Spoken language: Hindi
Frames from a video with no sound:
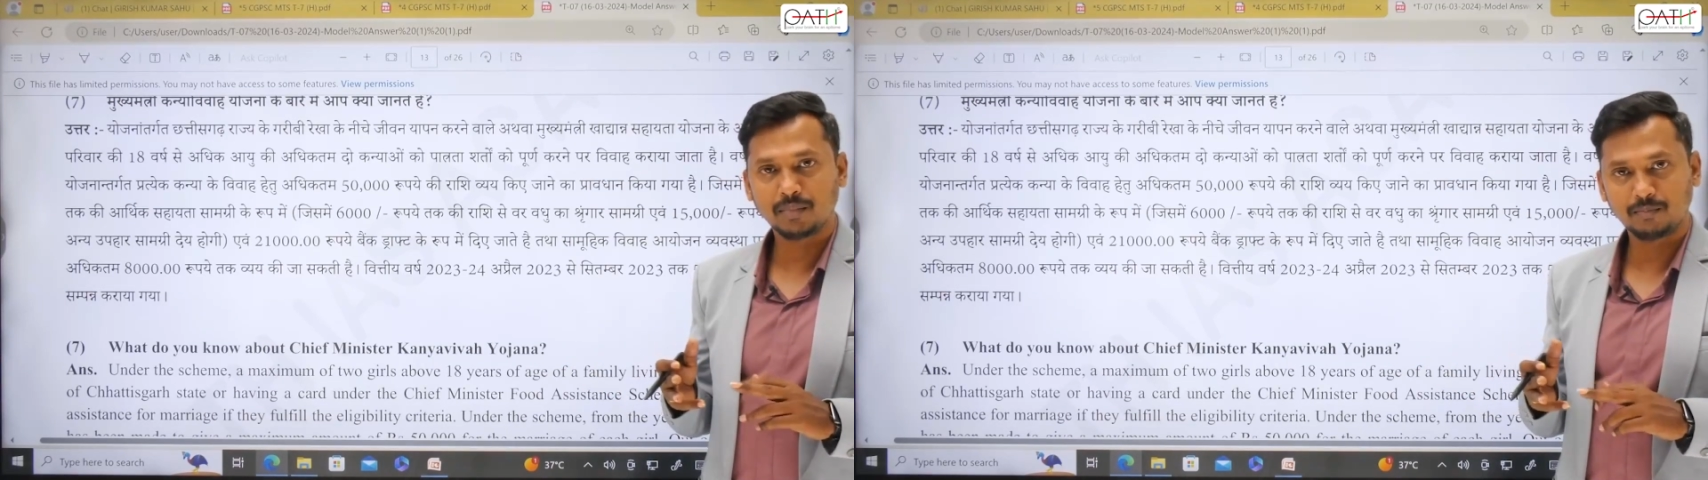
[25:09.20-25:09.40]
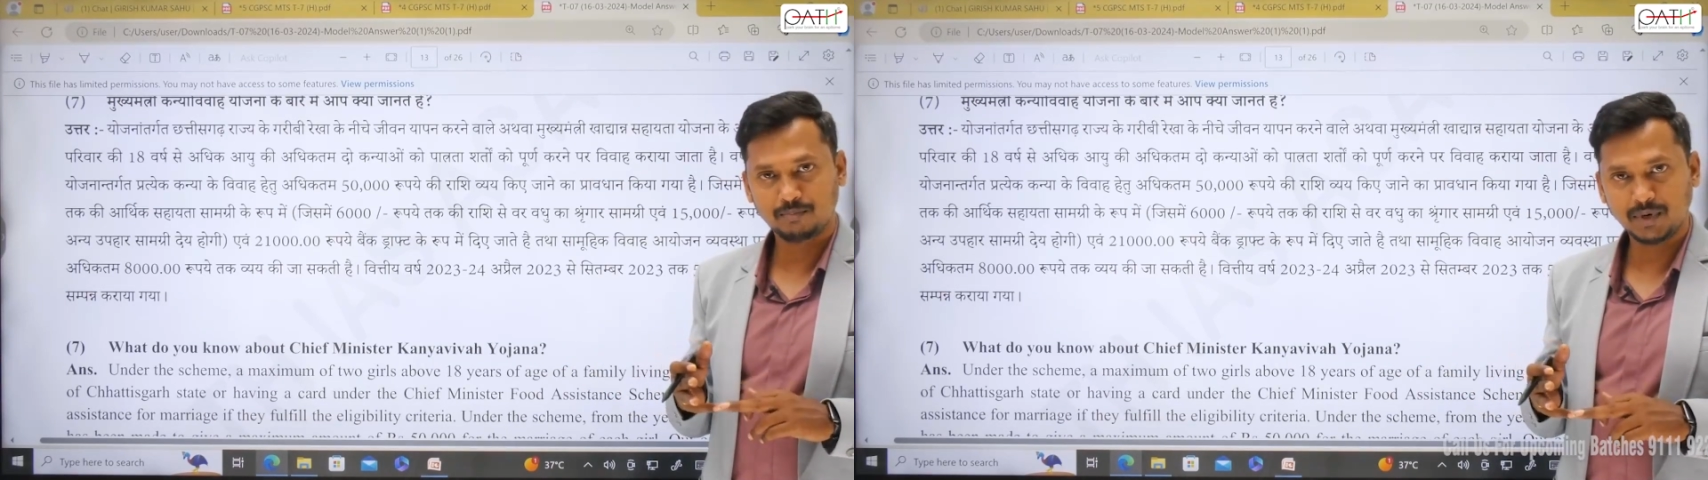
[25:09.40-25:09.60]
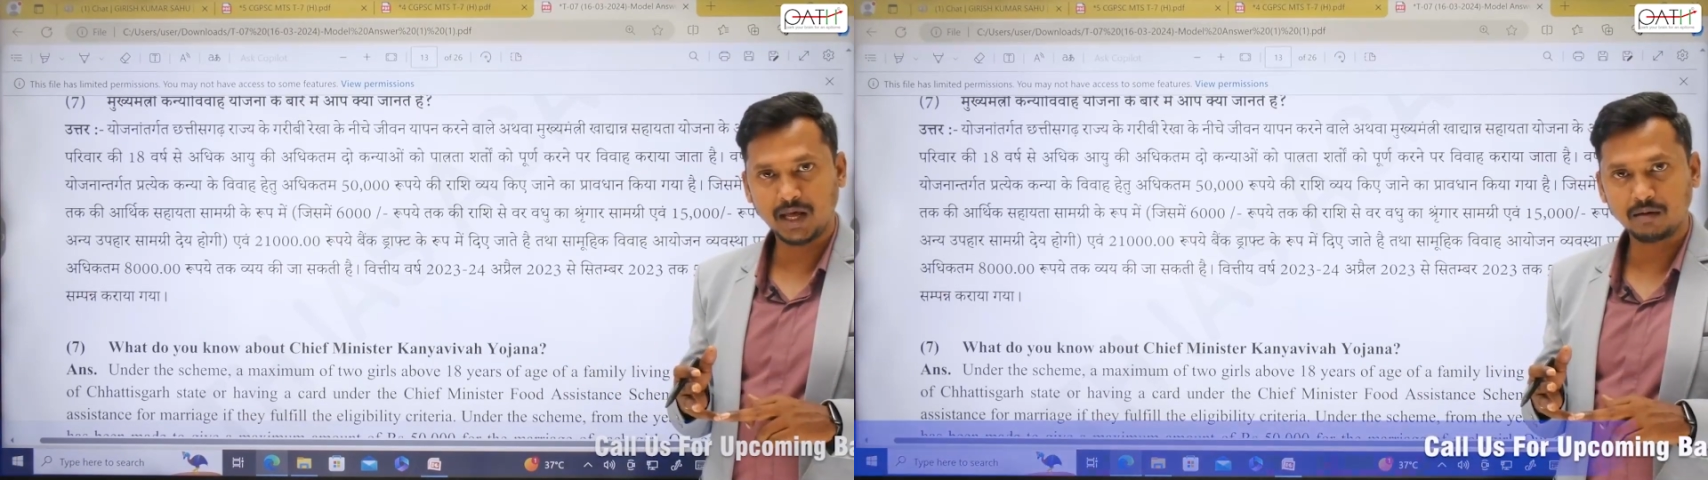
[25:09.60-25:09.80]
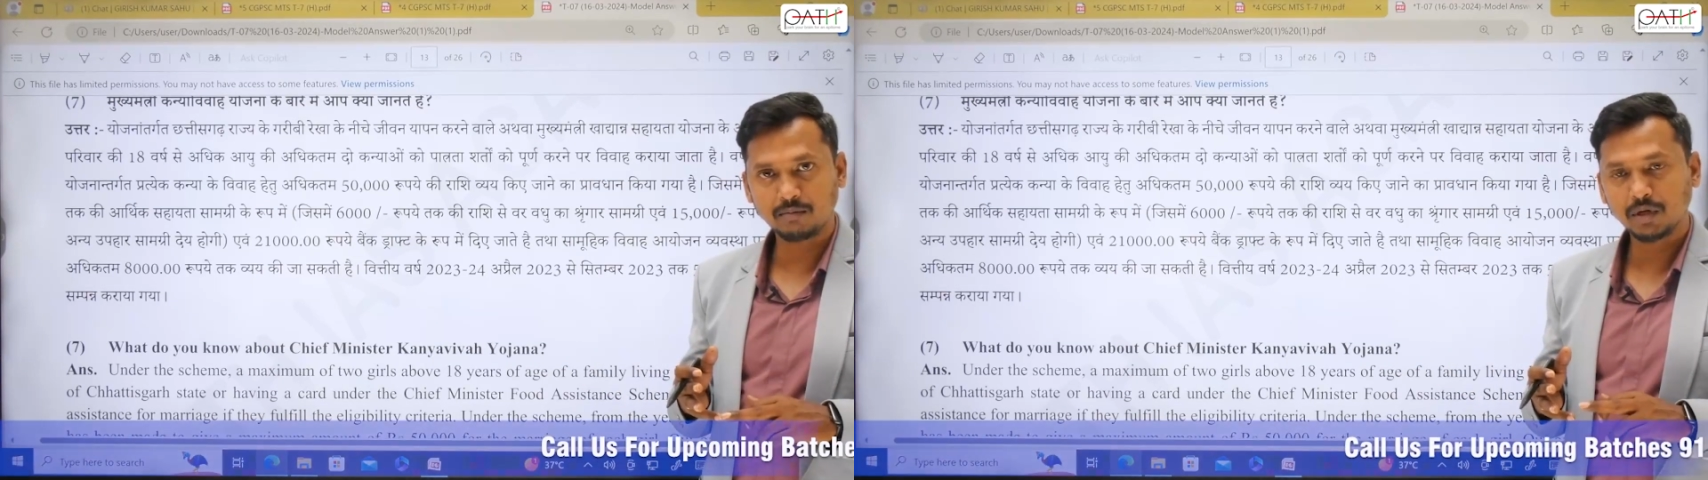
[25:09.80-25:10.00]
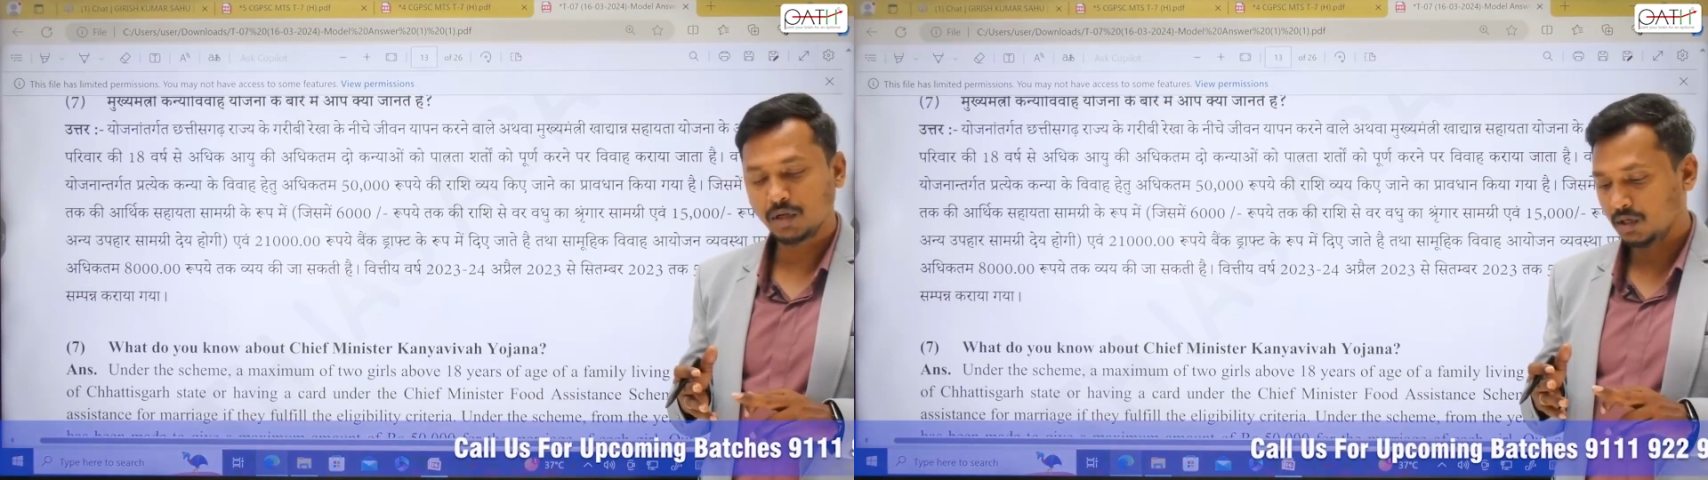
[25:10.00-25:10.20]

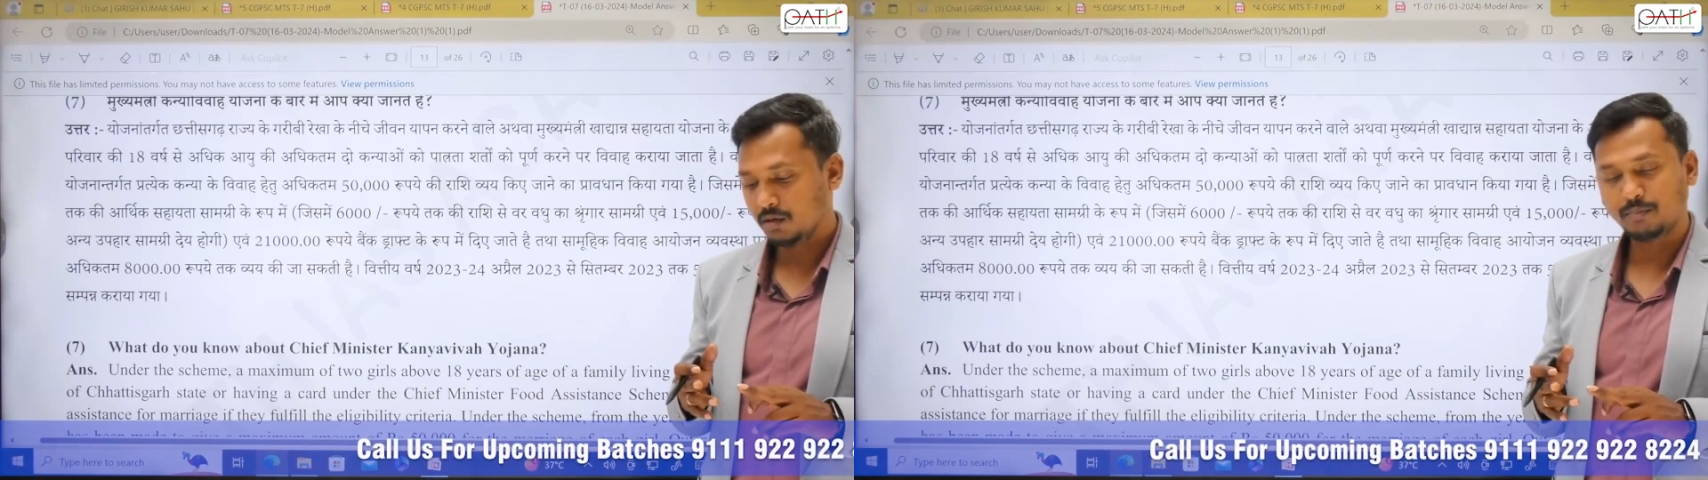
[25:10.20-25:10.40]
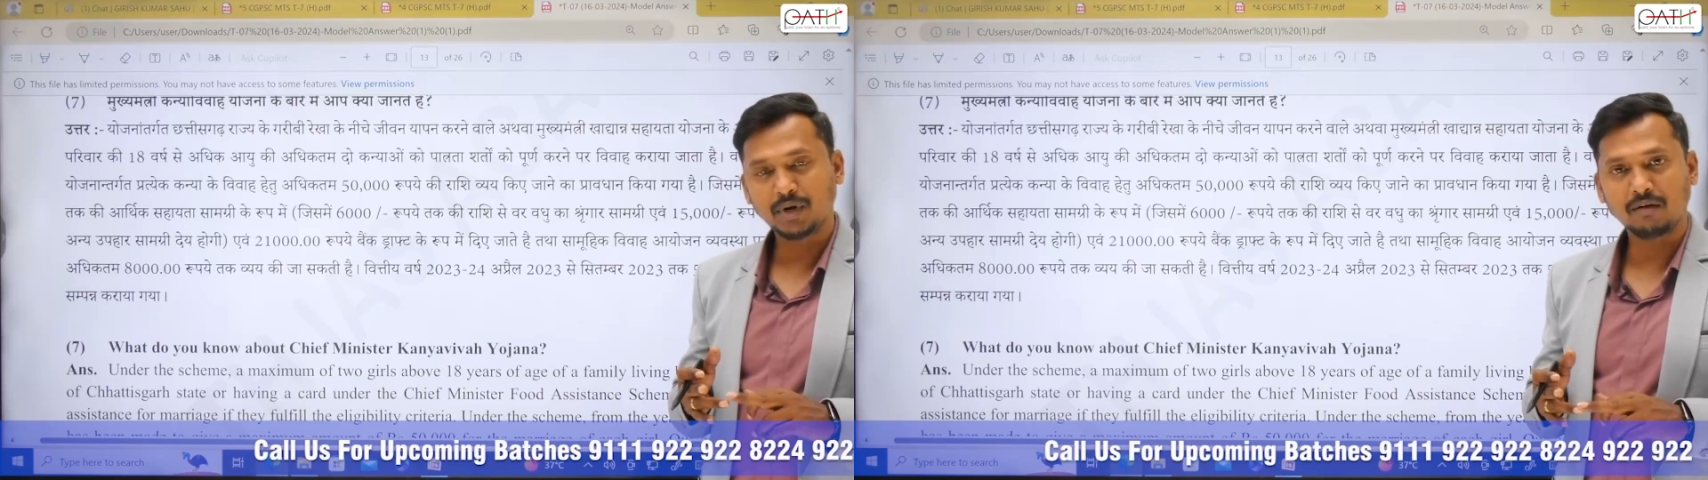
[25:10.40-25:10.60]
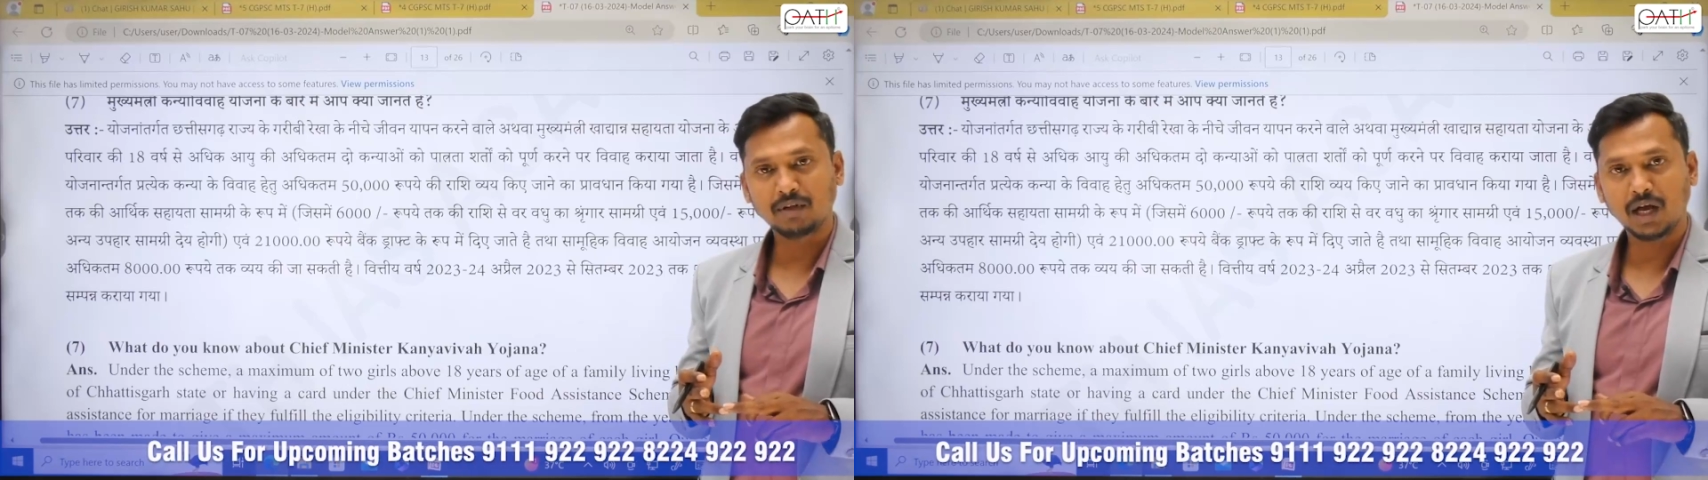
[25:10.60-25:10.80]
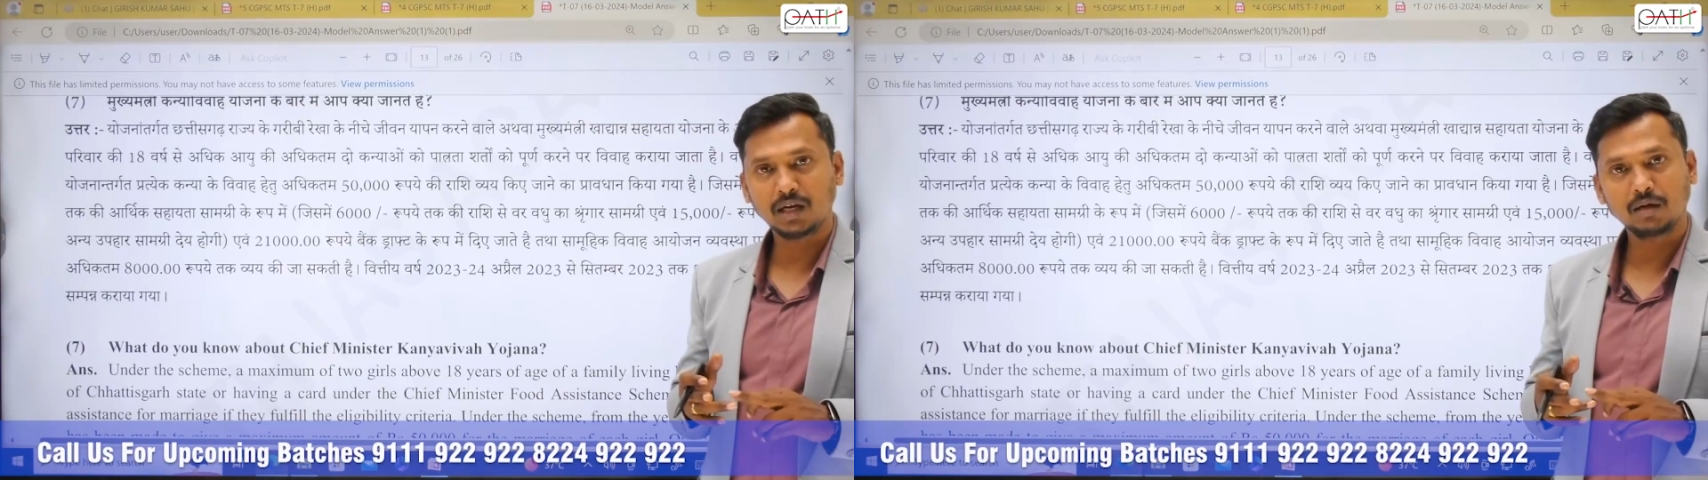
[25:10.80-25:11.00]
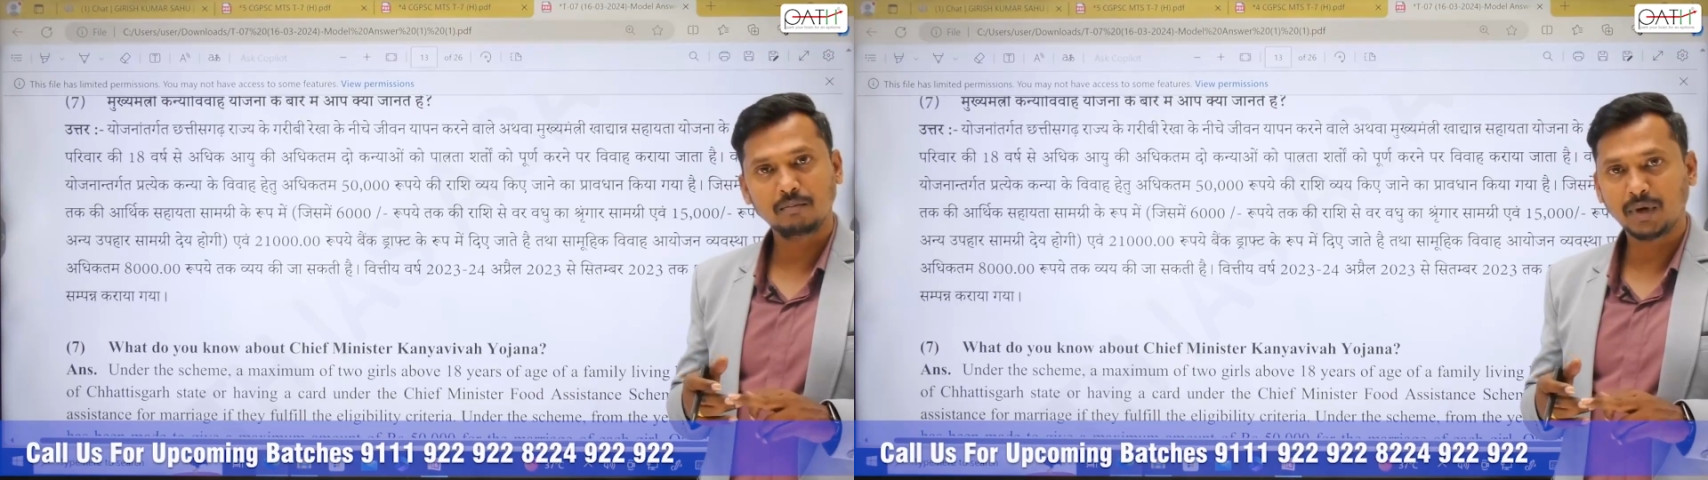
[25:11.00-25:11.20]
प्रारंभ प्रावधान